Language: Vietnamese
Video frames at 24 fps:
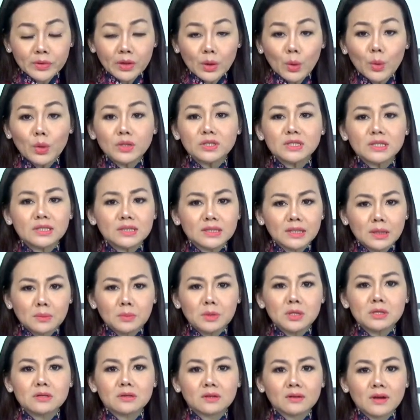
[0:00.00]
Quy trình tìm
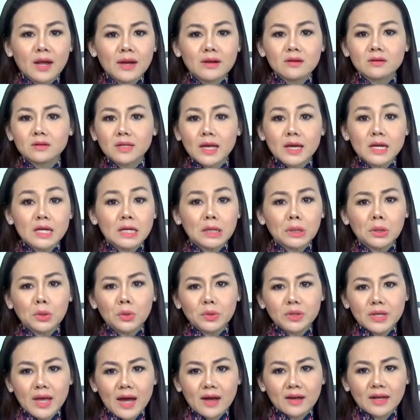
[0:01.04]
đường để được giải cứu
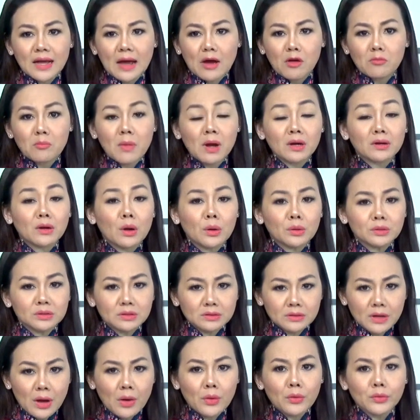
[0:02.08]
giá cao bắt đầu
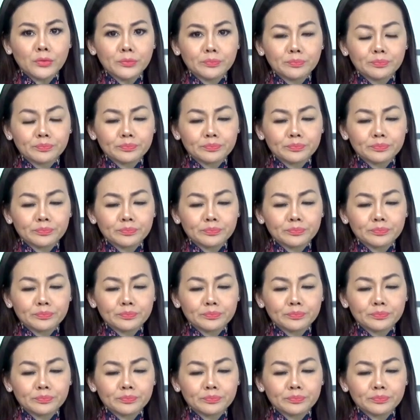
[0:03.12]
từ đâu?